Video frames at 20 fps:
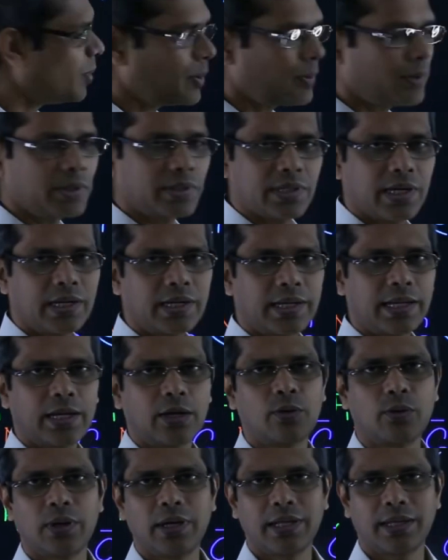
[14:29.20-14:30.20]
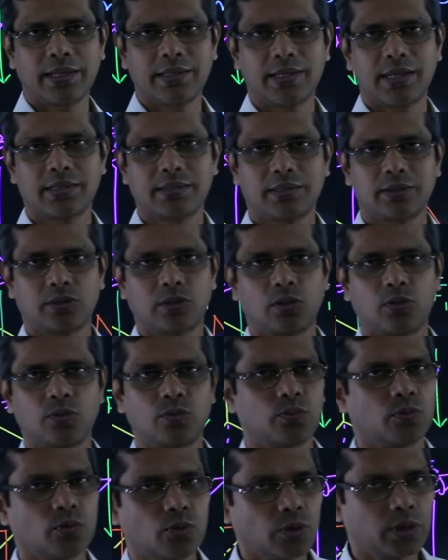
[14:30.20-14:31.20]
पे भी इसका टेल को लेके जा सकता हूँ
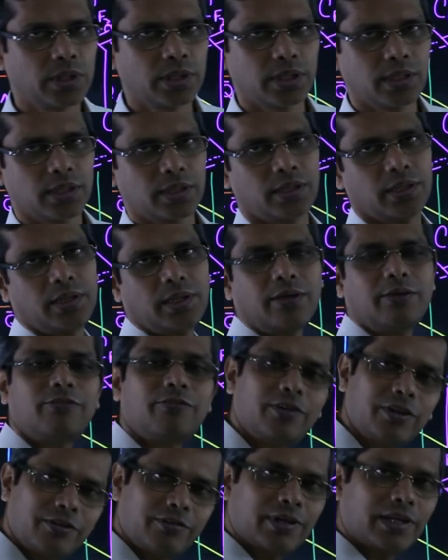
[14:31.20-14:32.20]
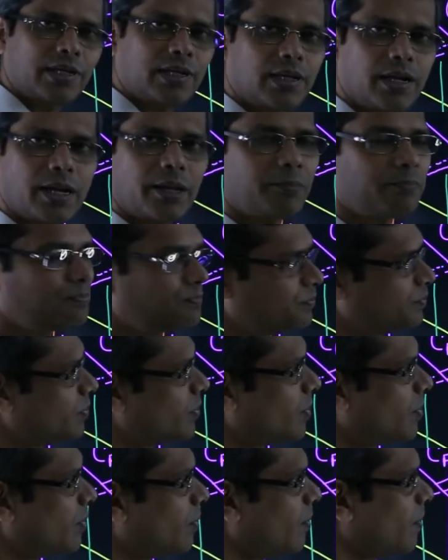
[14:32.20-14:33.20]
कोई दिक्कत नहीं है फ्री वेक्टर है
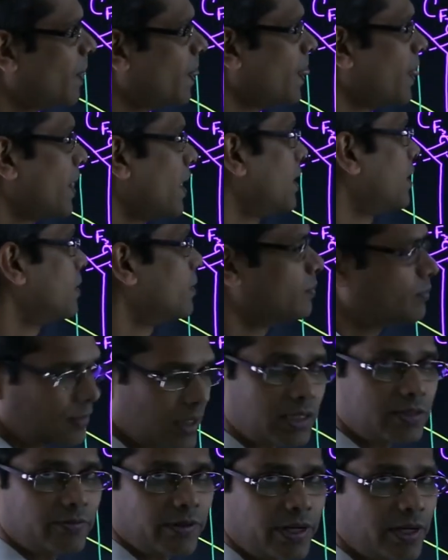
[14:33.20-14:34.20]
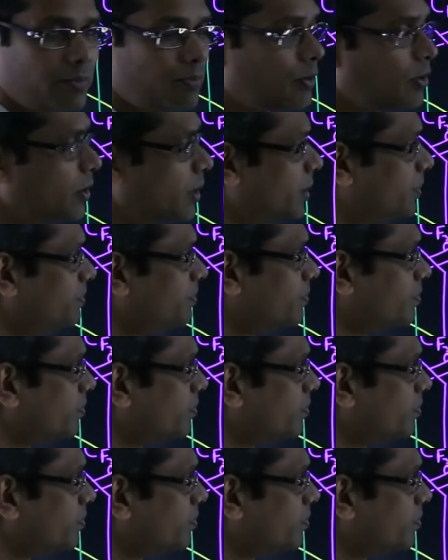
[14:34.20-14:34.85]
That is very important.